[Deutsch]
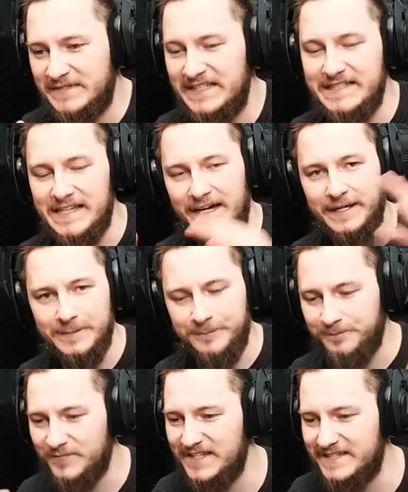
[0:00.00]
Design
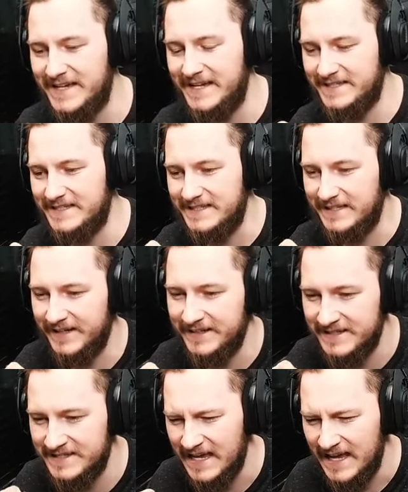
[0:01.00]
des ersten
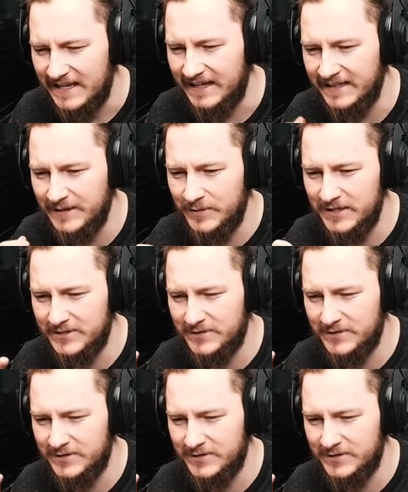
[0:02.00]
Teils. Da hat er mir nicht so